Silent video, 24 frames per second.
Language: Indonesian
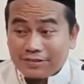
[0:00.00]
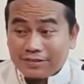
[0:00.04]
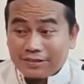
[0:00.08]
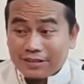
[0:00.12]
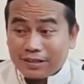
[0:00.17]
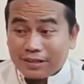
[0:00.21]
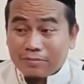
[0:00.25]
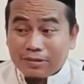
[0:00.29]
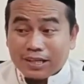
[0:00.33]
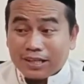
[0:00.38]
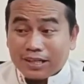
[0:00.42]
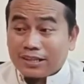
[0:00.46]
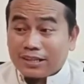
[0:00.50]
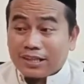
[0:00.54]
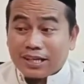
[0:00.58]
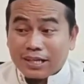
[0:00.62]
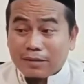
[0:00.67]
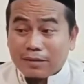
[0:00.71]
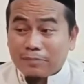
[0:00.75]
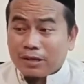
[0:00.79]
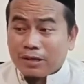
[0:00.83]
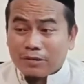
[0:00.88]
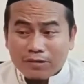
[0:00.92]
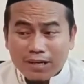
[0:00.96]
yang
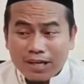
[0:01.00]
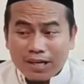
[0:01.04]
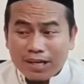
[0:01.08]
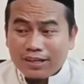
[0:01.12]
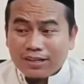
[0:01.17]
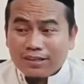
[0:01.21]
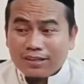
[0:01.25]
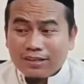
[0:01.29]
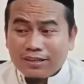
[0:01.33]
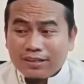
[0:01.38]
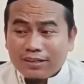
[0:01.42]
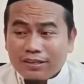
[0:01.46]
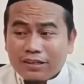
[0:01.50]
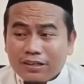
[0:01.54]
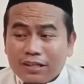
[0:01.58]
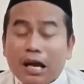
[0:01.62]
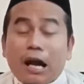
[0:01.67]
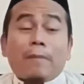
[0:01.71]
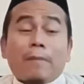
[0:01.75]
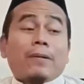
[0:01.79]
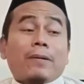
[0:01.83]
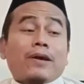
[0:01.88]
mengatakan bahwa nggak